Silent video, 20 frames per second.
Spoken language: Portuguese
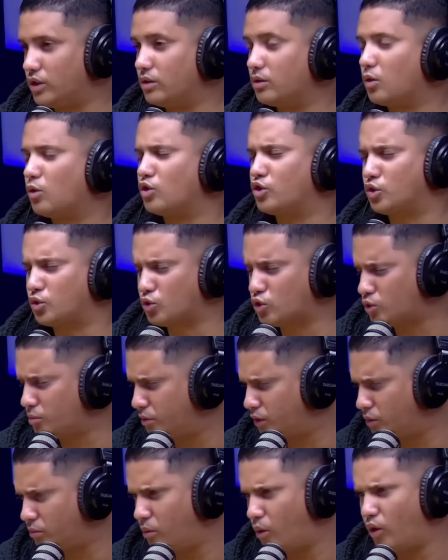eu continuo
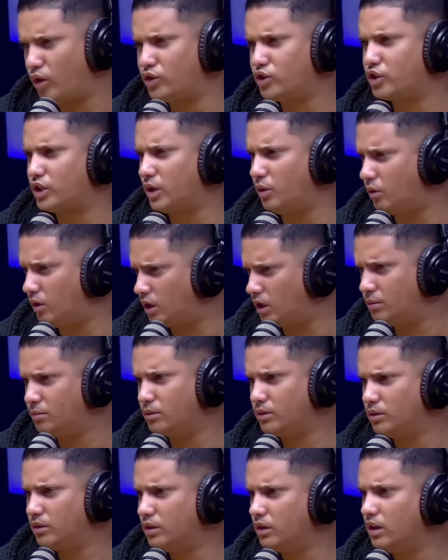subindo um monte que eu Não, tô
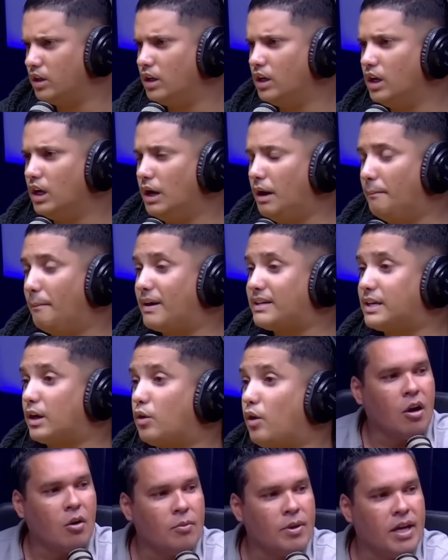falando
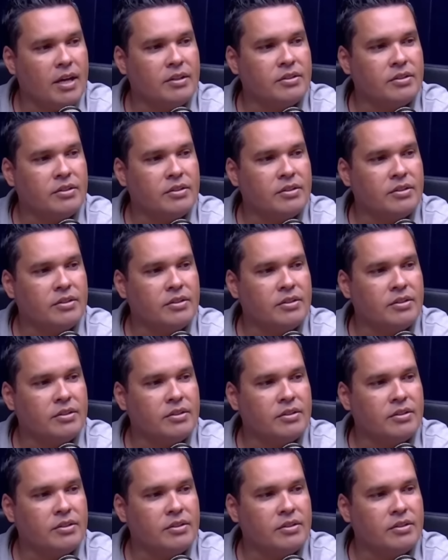ministerialmente. Mas, é